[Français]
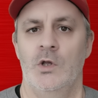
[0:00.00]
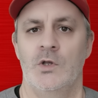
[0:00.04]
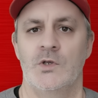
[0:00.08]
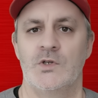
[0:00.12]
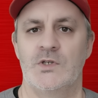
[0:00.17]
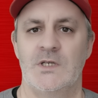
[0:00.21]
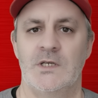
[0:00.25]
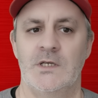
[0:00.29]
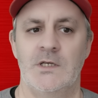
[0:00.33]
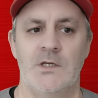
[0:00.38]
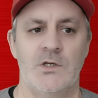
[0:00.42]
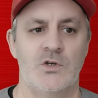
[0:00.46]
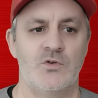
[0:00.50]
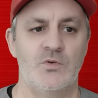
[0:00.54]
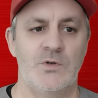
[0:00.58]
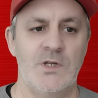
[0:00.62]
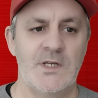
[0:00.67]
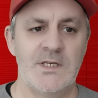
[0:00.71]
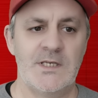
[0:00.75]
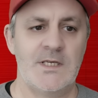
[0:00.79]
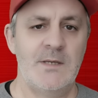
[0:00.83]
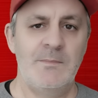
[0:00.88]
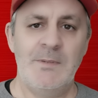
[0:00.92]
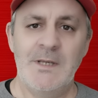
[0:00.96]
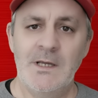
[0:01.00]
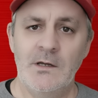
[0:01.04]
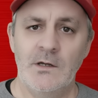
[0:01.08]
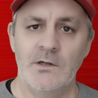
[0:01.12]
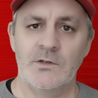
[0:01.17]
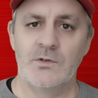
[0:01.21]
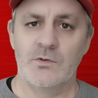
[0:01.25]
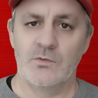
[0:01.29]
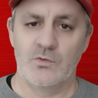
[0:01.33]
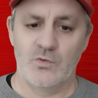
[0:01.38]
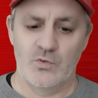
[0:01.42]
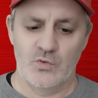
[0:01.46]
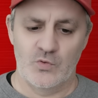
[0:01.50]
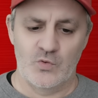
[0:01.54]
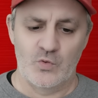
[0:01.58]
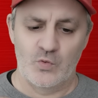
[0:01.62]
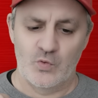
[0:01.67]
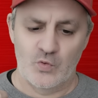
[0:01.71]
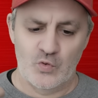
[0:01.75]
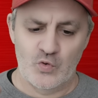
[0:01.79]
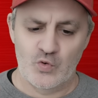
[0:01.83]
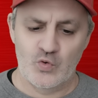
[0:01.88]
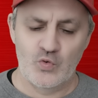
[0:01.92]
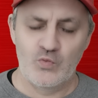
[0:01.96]
C'est, je veux dire, c'est bien, tu
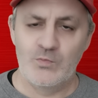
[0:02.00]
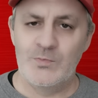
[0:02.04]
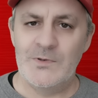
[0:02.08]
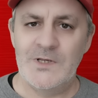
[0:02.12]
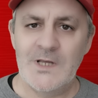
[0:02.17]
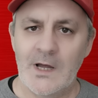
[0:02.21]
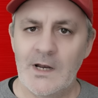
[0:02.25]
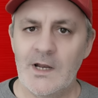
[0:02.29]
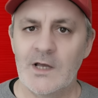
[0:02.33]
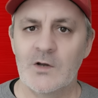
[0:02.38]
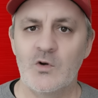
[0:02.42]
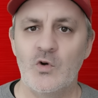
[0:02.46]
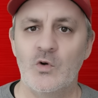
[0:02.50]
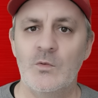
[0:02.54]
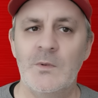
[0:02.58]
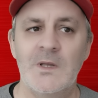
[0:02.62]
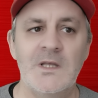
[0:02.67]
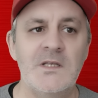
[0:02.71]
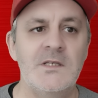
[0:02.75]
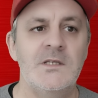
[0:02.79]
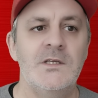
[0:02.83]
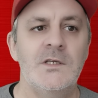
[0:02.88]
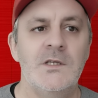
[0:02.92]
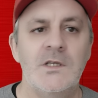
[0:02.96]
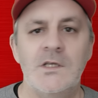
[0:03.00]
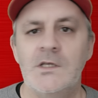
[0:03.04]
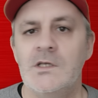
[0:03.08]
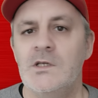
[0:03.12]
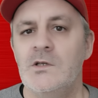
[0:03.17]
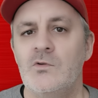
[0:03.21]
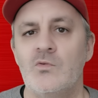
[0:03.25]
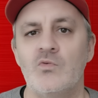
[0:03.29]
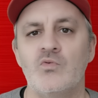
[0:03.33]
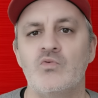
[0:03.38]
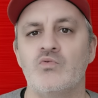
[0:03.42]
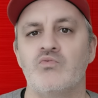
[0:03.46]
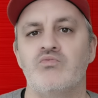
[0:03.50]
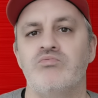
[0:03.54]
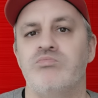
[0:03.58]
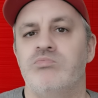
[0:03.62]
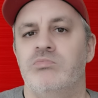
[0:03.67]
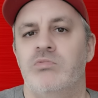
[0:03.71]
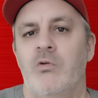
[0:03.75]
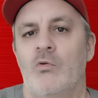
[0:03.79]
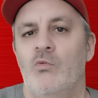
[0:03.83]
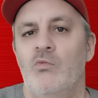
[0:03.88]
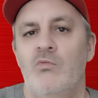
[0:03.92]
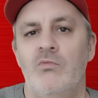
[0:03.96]
joues bien la comédie,
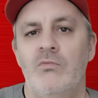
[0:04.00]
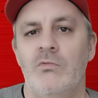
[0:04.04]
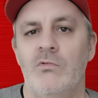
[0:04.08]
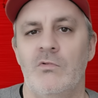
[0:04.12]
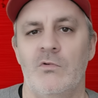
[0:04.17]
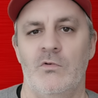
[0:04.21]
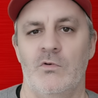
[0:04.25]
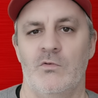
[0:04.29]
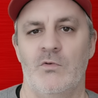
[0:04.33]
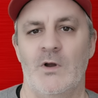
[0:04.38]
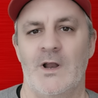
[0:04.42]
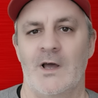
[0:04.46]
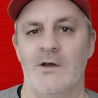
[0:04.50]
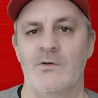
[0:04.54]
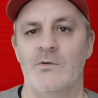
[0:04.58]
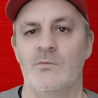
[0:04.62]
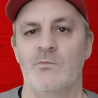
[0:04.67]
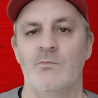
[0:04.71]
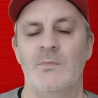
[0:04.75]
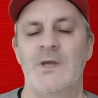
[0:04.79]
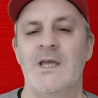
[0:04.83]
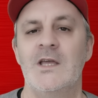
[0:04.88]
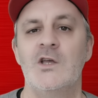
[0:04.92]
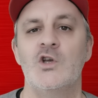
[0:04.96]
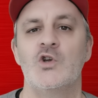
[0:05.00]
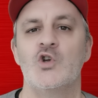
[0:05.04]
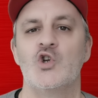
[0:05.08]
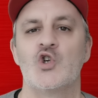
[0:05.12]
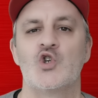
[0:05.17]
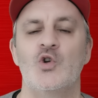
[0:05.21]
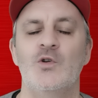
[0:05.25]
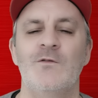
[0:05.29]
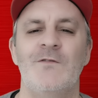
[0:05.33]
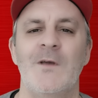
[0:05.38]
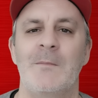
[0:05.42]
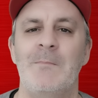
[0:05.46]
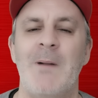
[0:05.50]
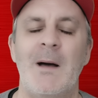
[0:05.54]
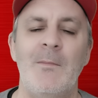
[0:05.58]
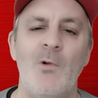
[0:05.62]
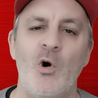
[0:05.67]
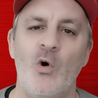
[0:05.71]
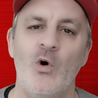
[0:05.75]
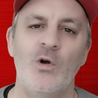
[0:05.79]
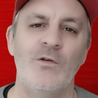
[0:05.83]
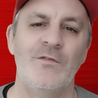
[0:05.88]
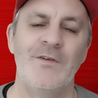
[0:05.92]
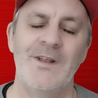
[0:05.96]
bon, voilà. Mais je ne vais pas
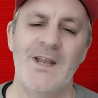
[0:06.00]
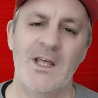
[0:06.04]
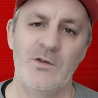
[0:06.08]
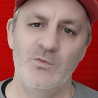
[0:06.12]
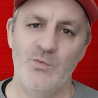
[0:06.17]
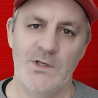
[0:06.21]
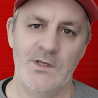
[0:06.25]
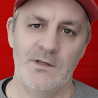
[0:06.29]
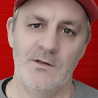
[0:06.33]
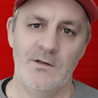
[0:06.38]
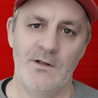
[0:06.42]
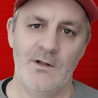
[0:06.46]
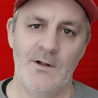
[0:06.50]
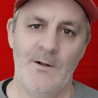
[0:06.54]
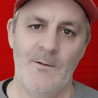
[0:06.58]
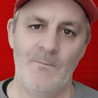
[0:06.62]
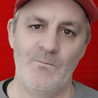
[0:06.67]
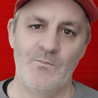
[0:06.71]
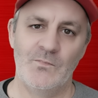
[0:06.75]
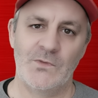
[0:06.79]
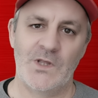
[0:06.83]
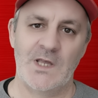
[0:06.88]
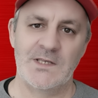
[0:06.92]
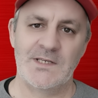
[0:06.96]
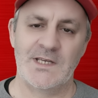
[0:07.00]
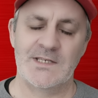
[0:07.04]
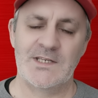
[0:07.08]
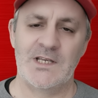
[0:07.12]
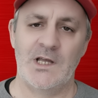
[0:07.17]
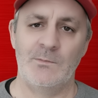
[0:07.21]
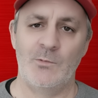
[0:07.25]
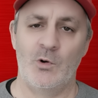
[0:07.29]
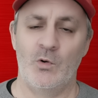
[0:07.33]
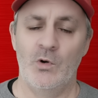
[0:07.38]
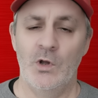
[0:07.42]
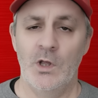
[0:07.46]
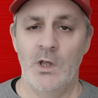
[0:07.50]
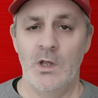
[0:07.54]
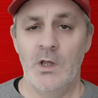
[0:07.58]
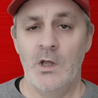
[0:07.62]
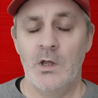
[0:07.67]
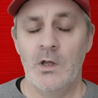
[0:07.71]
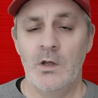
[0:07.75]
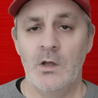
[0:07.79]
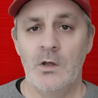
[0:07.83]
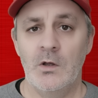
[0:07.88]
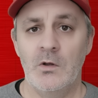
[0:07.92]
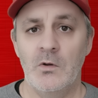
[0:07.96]
m'en relever la nuit, très sincèrement
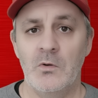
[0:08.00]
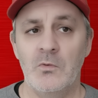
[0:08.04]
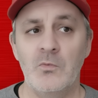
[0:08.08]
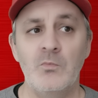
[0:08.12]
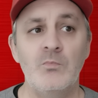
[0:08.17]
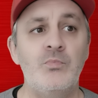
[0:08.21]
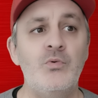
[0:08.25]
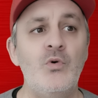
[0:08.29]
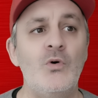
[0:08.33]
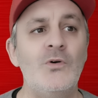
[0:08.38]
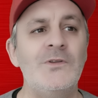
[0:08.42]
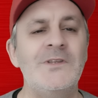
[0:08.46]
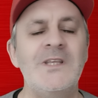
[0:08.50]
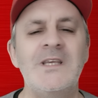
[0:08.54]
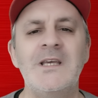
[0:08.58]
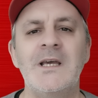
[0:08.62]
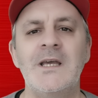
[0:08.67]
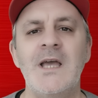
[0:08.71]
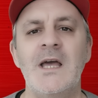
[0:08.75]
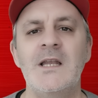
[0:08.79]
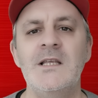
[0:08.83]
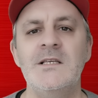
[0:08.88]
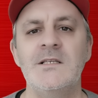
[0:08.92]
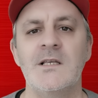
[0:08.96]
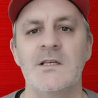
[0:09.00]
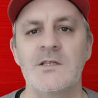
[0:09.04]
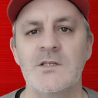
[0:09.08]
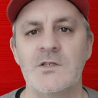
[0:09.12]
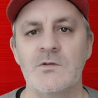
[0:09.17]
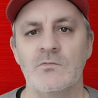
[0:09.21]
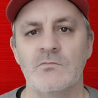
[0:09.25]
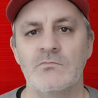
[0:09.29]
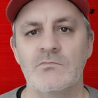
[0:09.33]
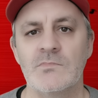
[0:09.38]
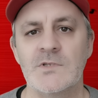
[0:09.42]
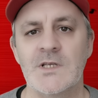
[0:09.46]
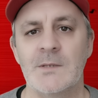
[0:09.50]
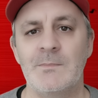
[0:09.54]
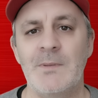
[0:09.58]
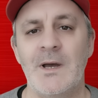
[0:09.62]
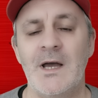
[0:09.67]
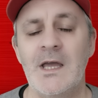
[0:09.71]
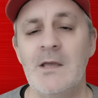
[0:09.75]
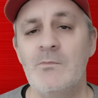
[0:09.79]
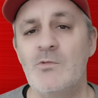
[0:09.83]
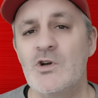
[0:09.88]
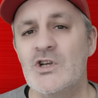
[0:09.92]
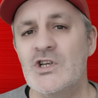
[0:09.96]
pour tes réalisations. C'est
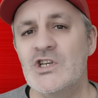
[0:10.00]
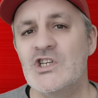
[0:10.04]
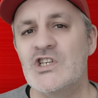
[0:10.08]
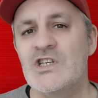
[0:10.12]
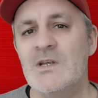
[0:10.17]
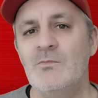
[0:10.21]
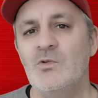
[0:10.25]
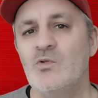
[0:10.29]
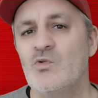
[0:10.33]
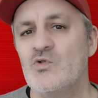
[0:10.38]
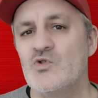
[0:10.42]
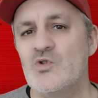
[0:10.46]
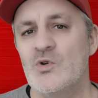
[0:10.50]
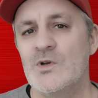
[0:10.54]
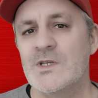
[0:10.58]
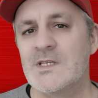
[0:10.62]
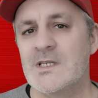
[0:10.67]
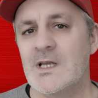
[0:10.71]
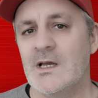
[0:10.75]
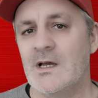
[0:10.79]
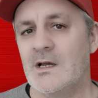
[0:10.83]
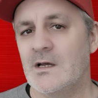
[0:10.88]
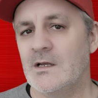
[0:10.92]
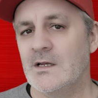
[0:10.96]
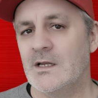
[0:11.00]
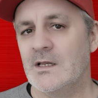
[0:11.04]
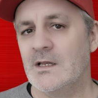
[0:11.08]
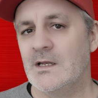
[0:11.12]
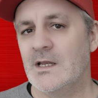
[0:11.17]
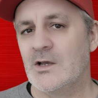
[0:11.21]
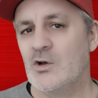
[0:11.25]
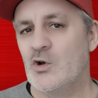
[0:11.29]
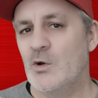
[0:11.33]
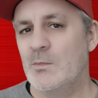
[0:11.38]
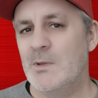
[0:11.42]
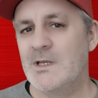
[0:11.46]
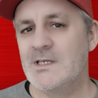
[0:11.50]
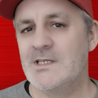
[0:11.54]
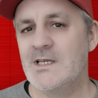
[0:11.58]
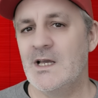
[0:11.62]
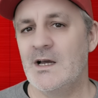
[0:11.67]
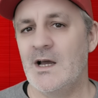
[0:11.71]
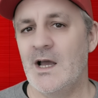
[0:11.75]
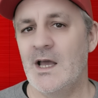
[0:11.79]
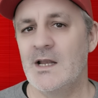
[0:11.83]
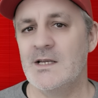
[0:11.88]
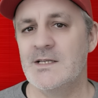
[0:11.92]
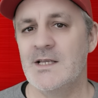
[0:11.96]
pareil, moi j'aime toujours ça, hein, les,
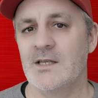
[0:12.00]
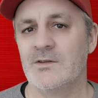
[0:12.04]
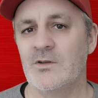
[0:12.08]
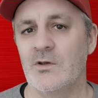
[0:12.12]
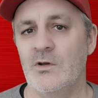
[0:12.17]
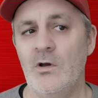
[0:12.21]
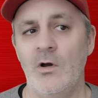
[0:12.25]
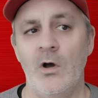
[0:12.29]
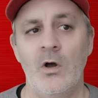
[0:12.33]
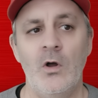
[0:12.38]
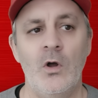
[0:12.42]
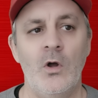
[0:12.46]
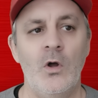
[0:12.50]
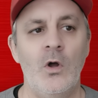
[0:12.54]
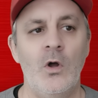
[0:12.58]
comédiens réalisateurs.